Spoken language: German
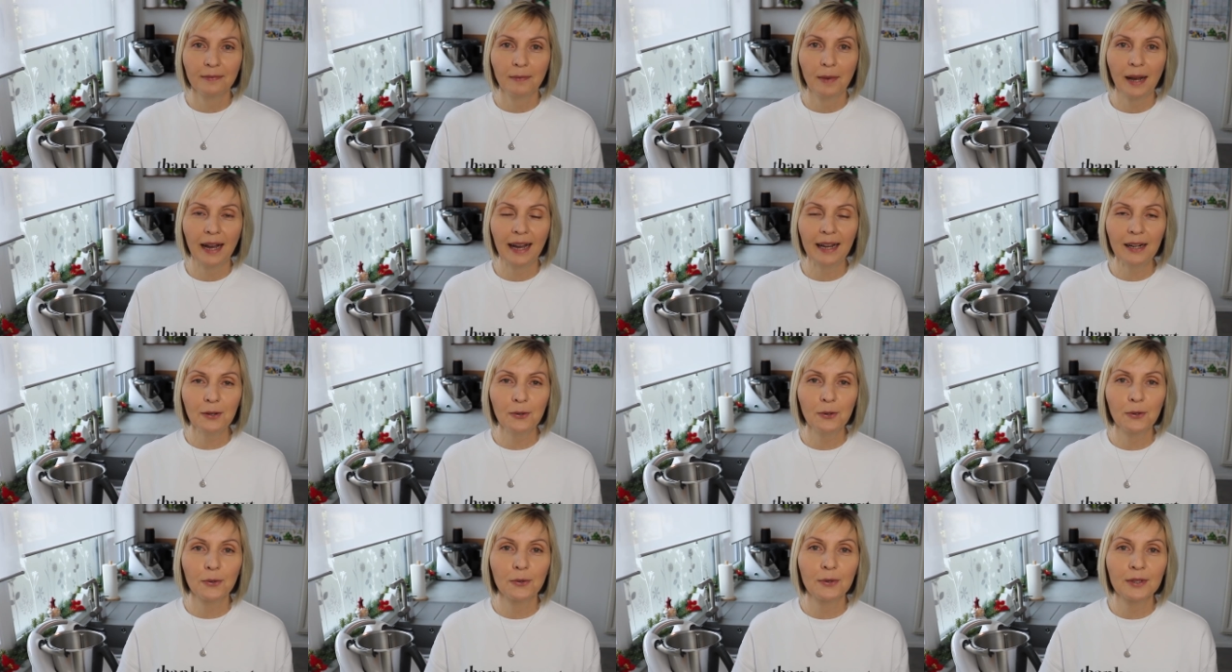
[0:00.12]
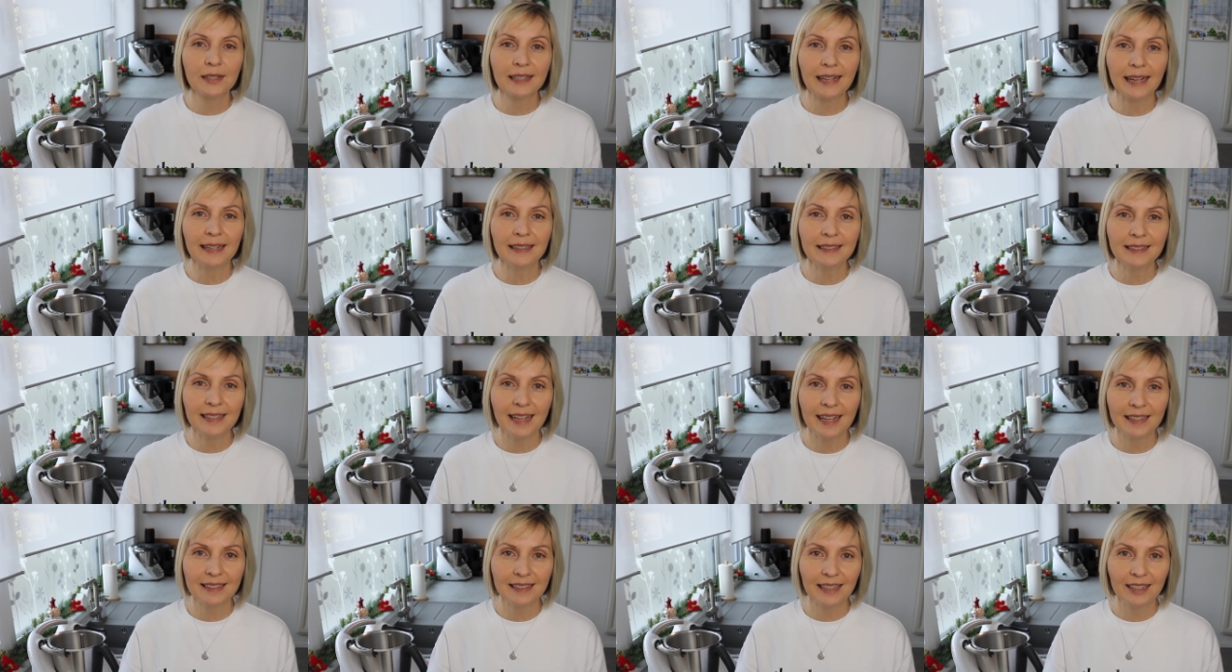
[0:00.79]
Hallo und ganz
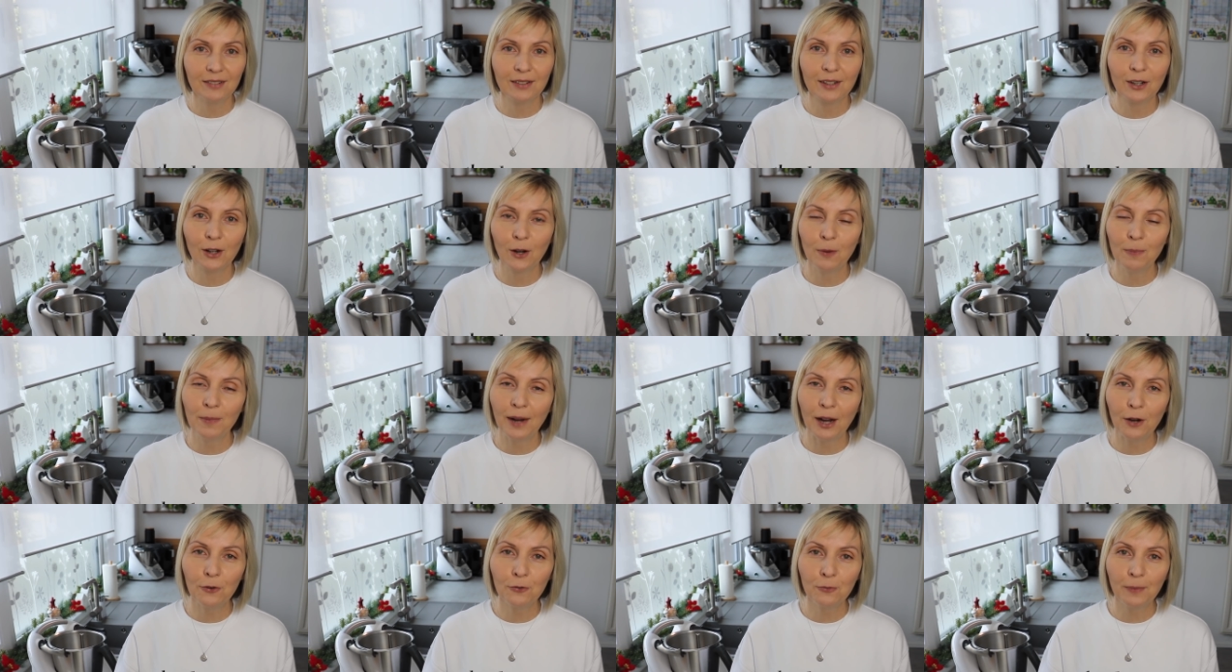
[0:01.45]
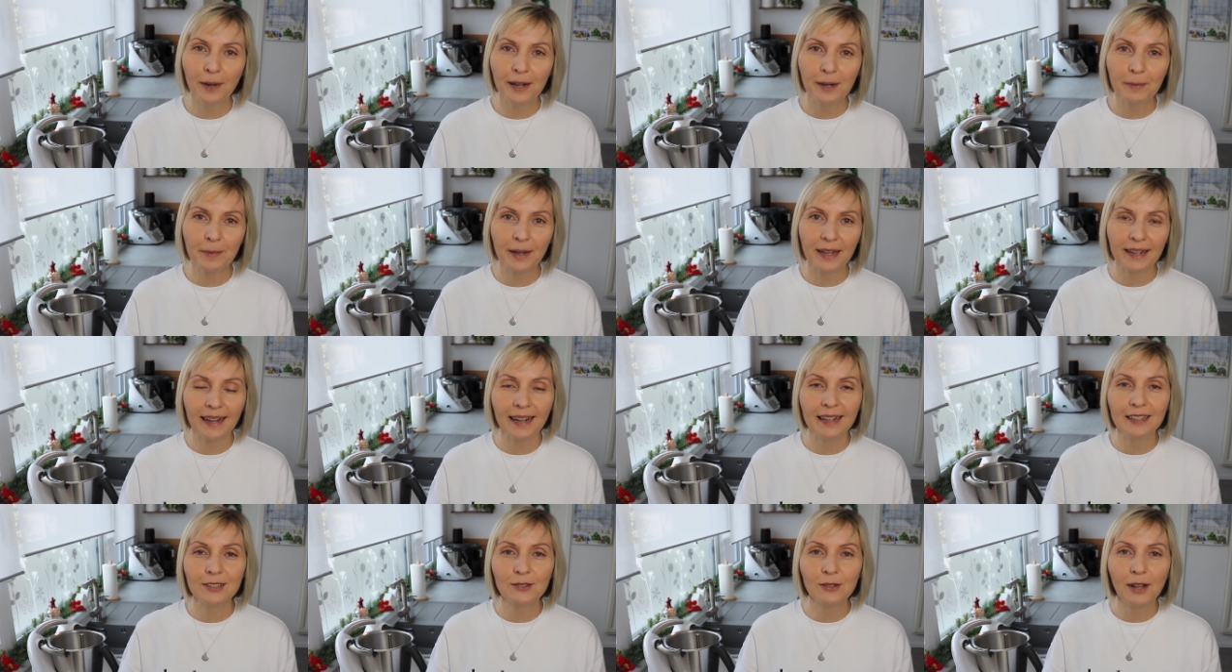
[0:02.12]
herzlich willkommen auf meinem
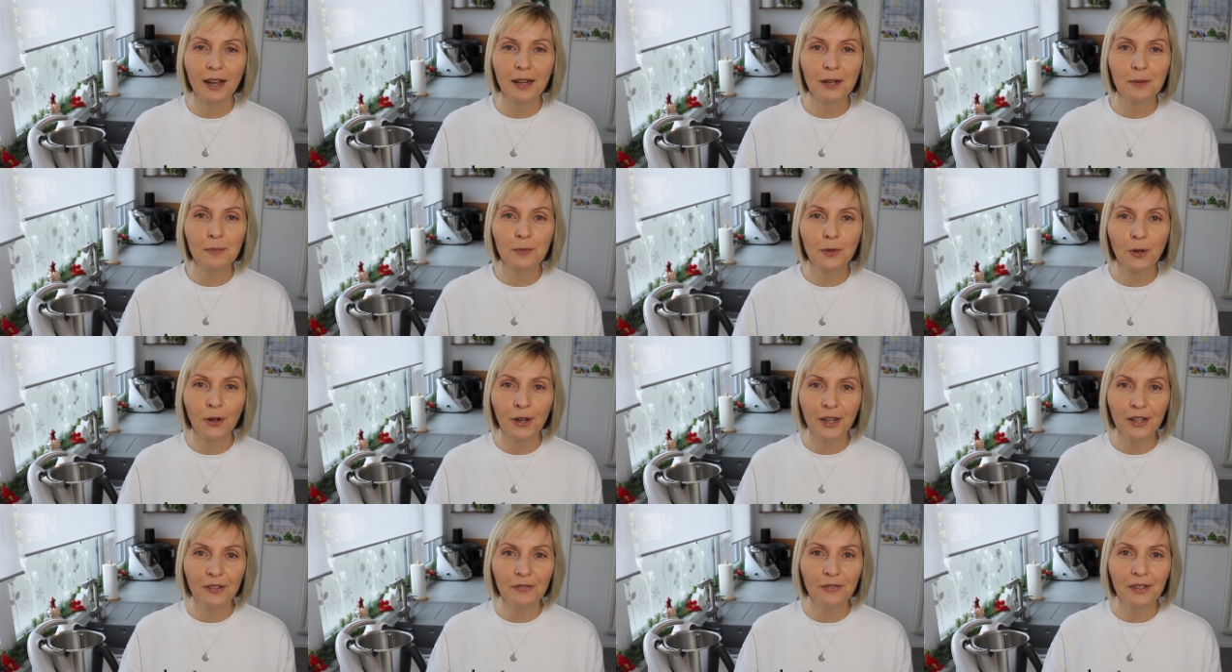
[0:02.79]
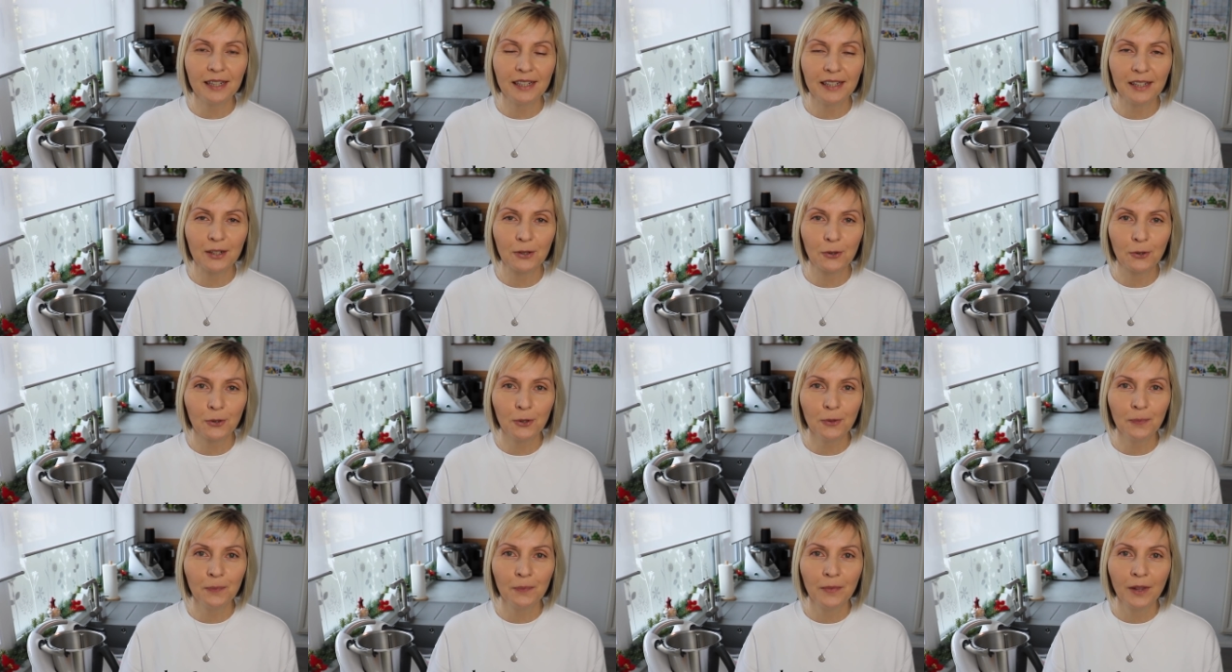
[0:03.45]
Kanal zu einem neuen
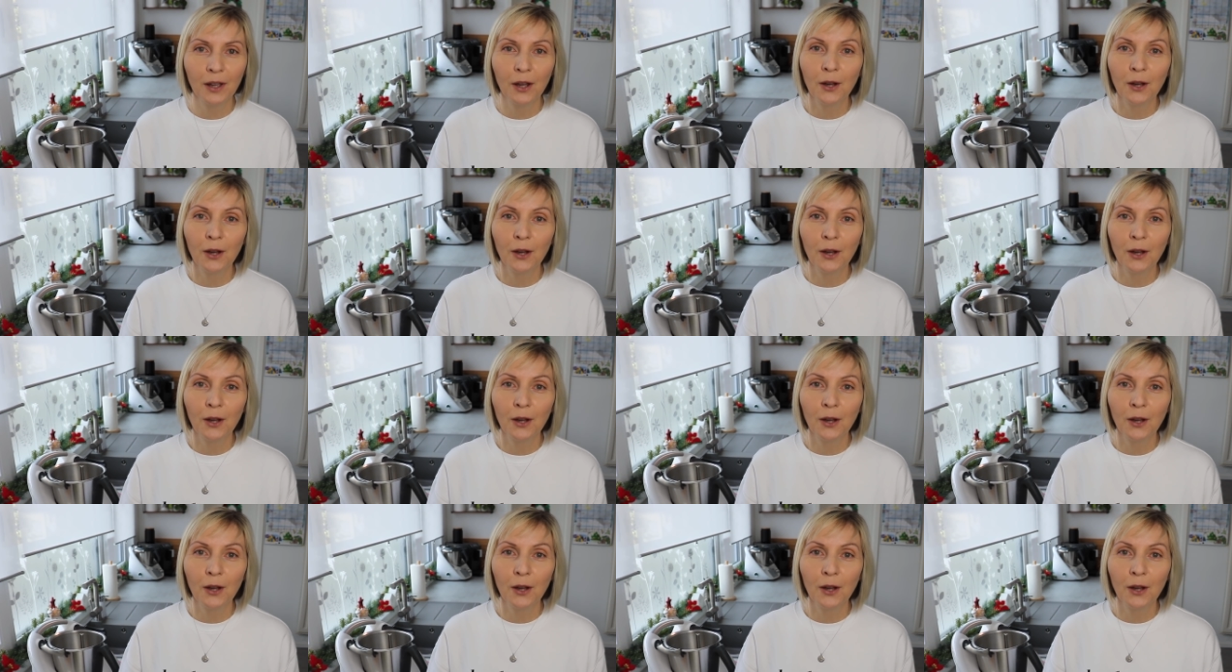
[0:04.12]
Video.